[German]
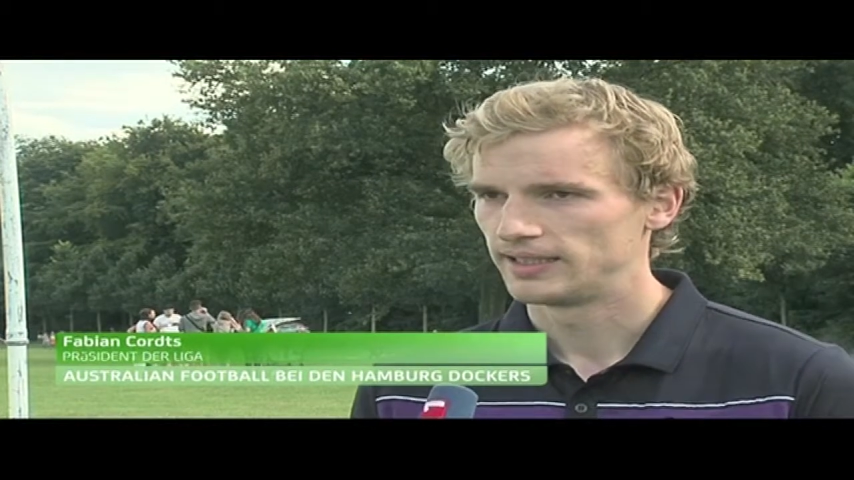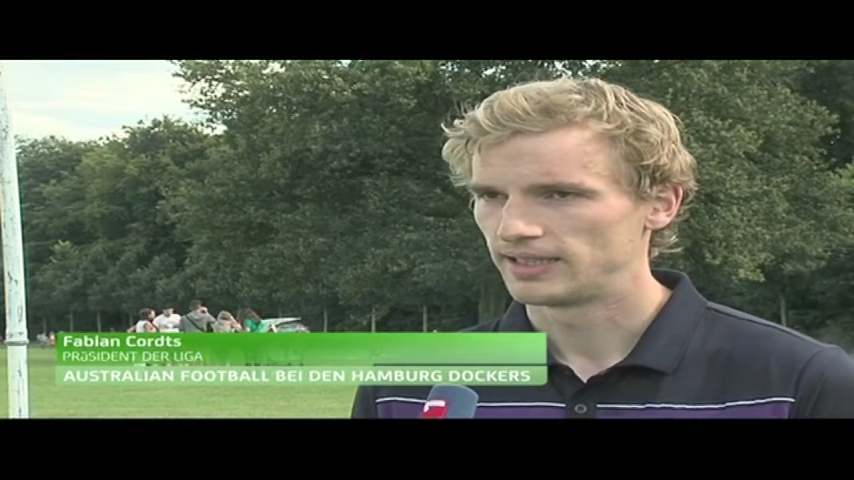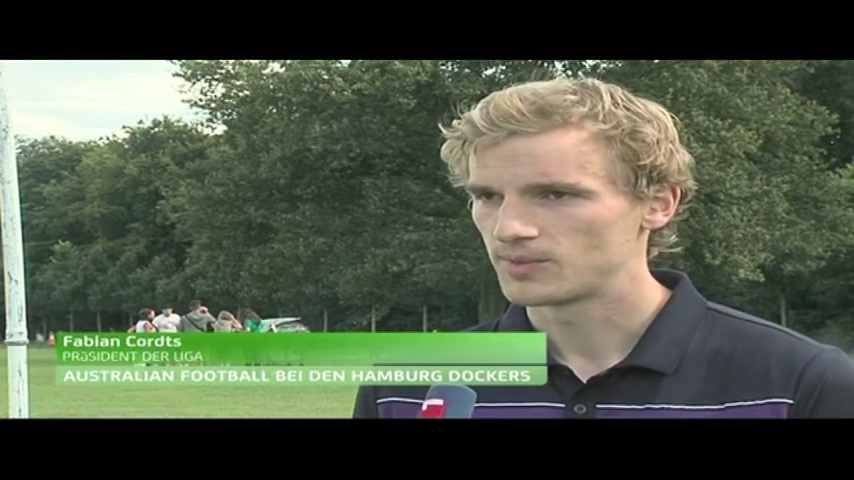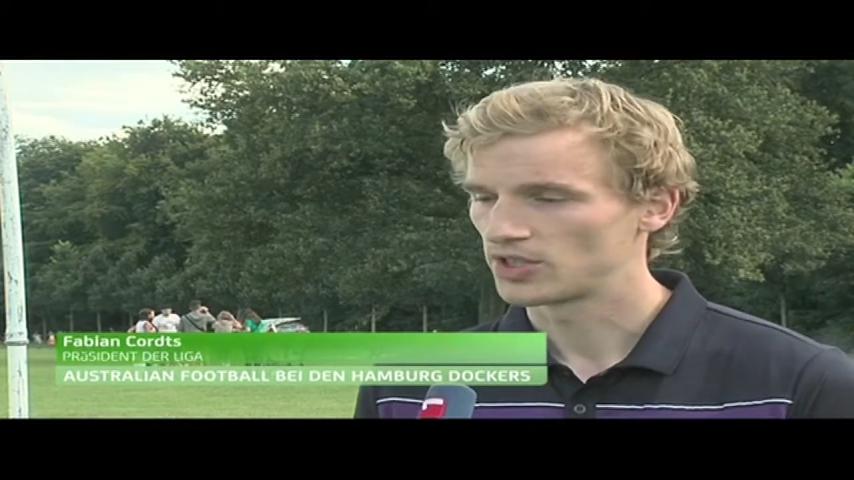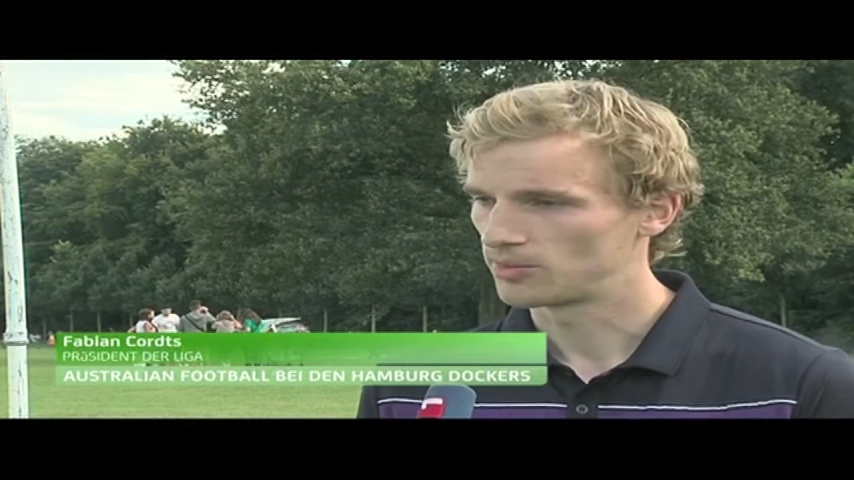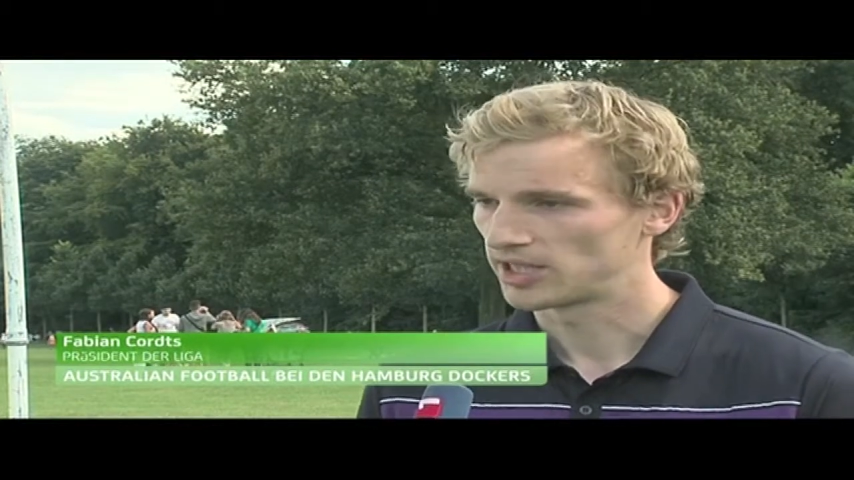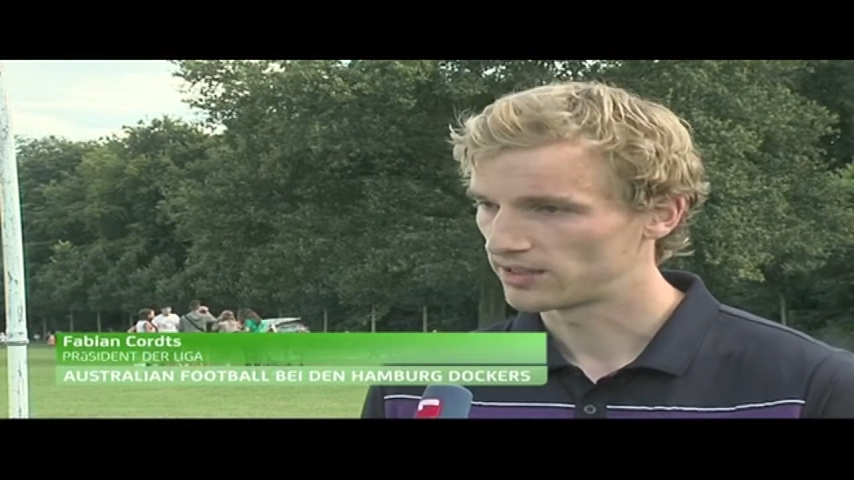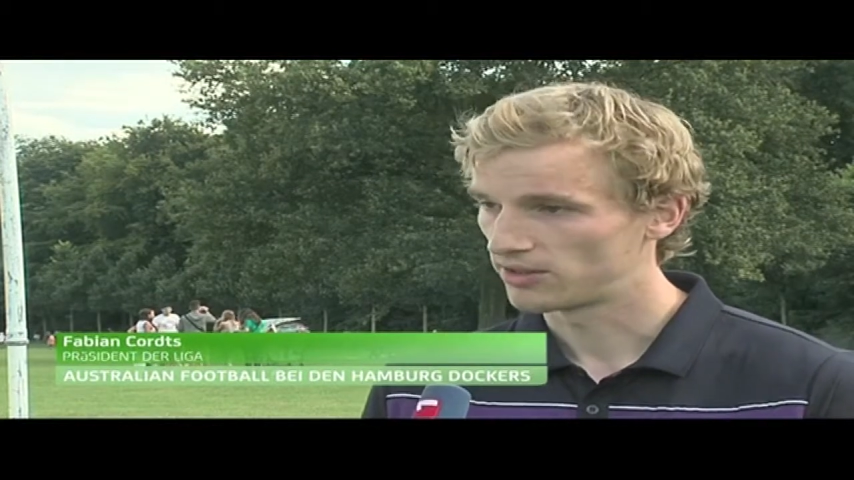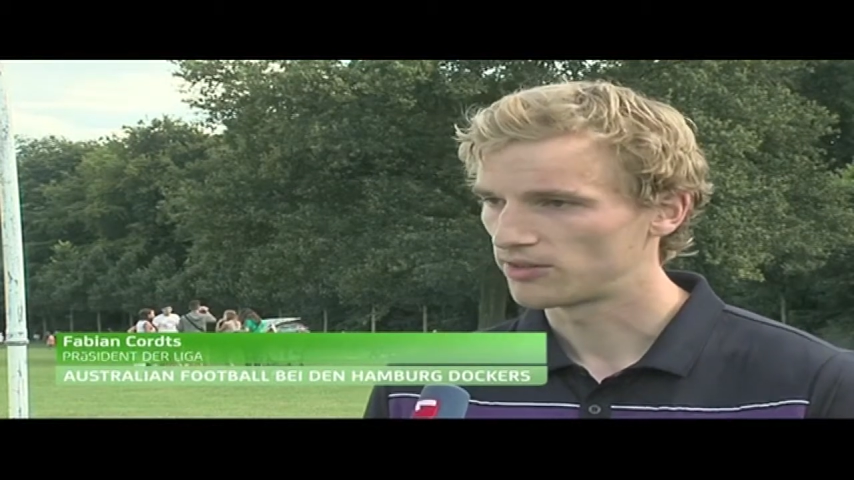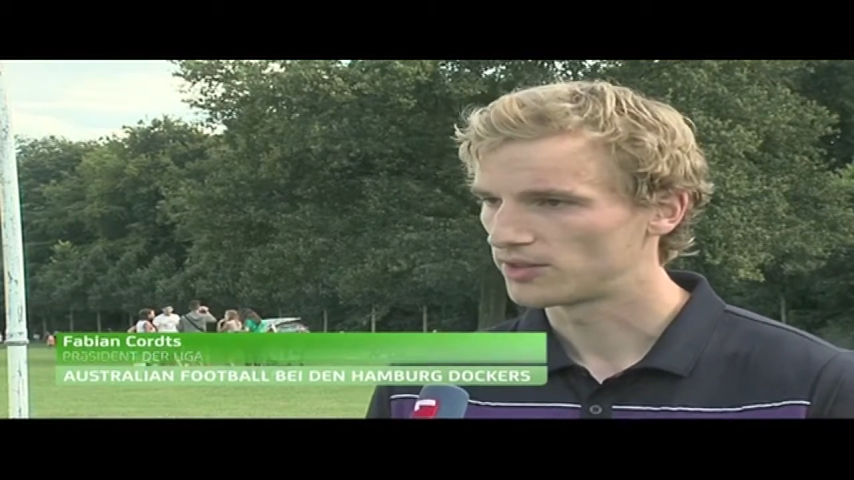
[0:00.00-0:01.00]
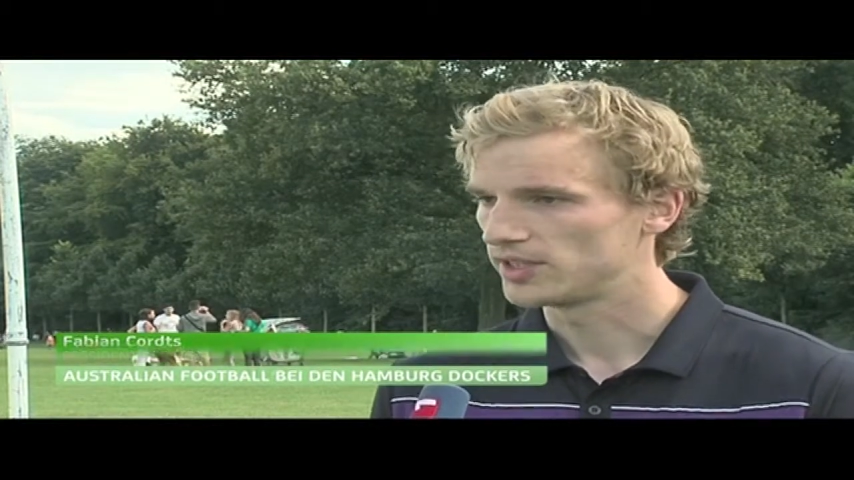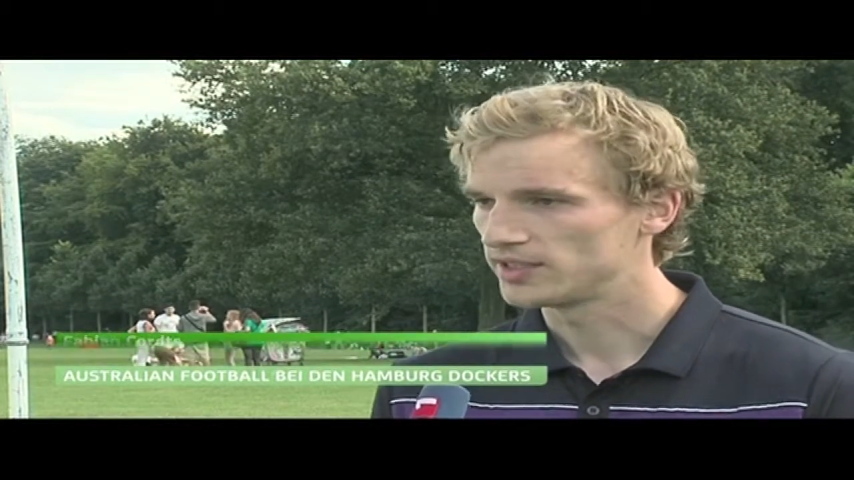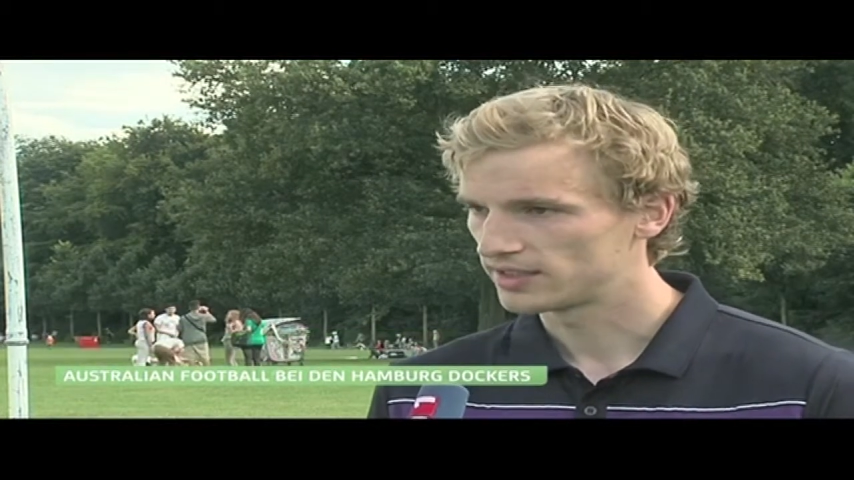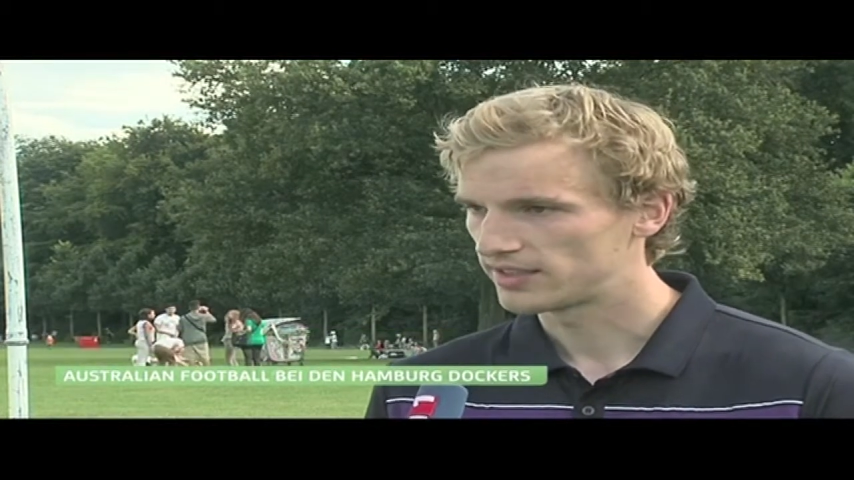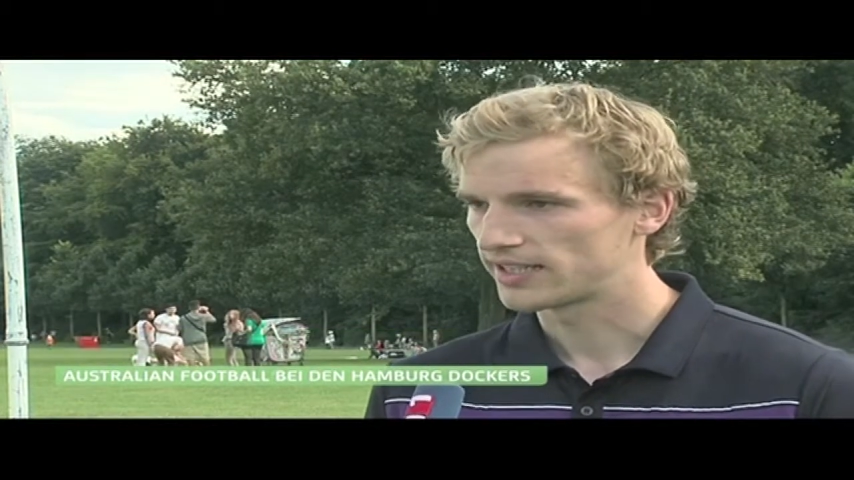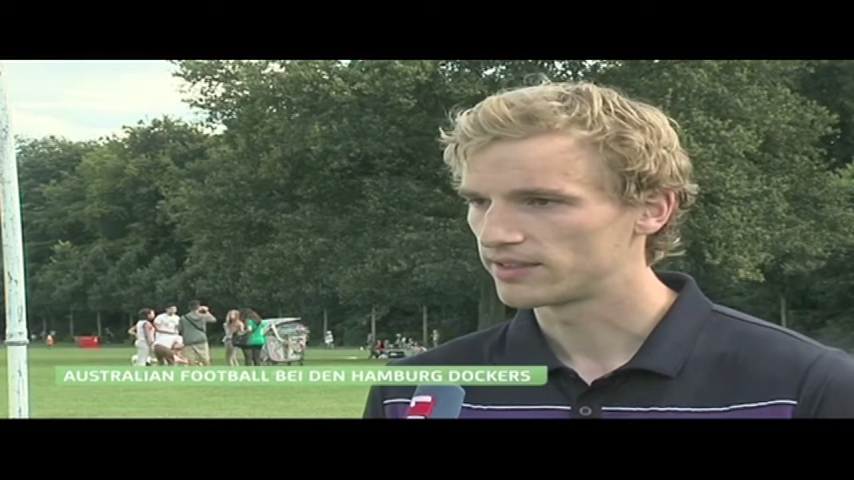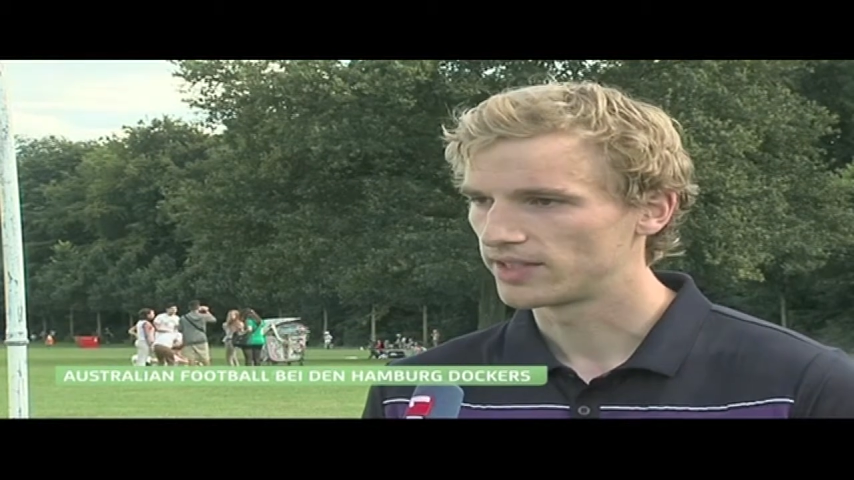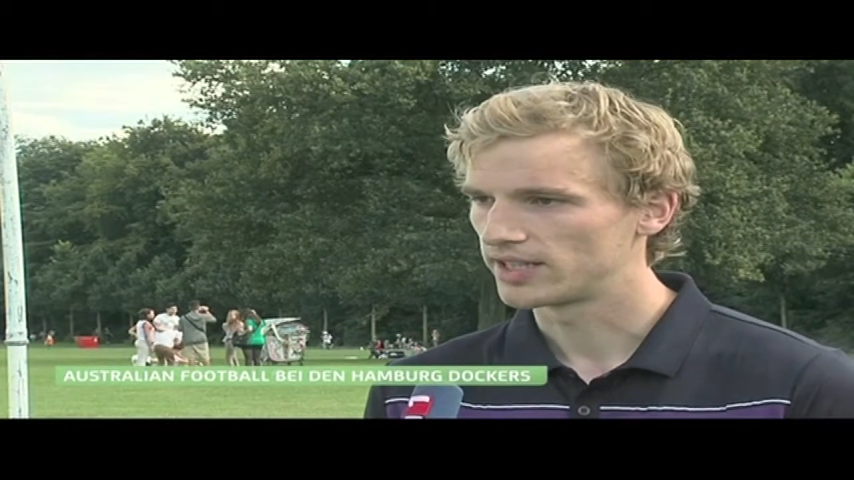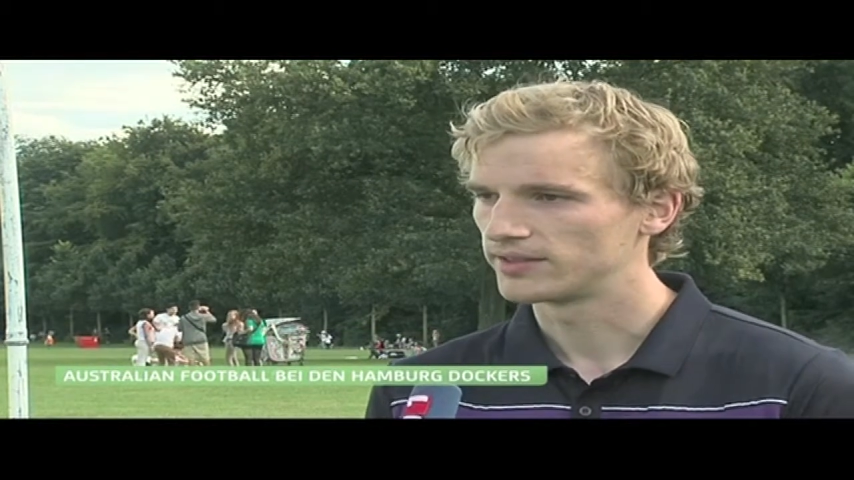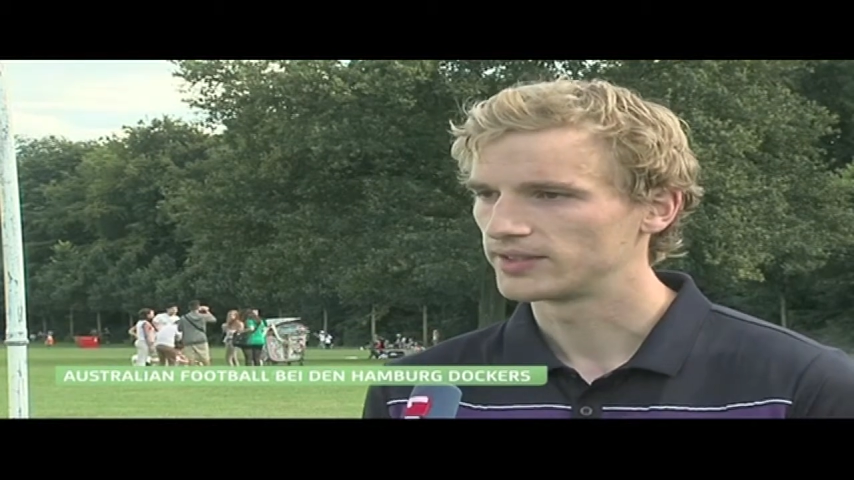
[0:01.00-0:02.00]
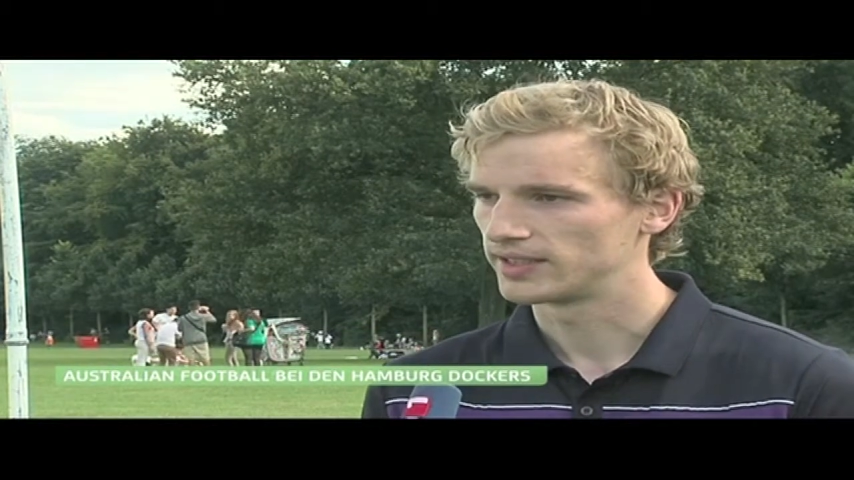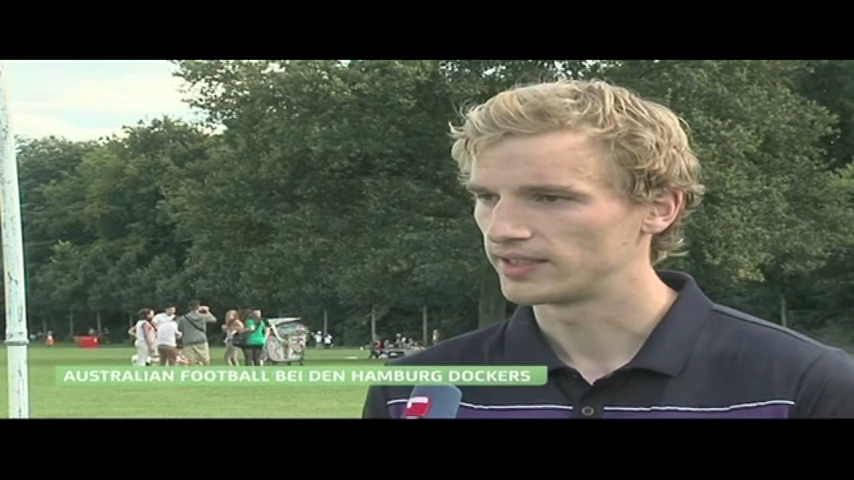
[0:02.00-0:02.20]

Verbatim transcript: ähm, sondern man kann auch von hinten getackelt werden.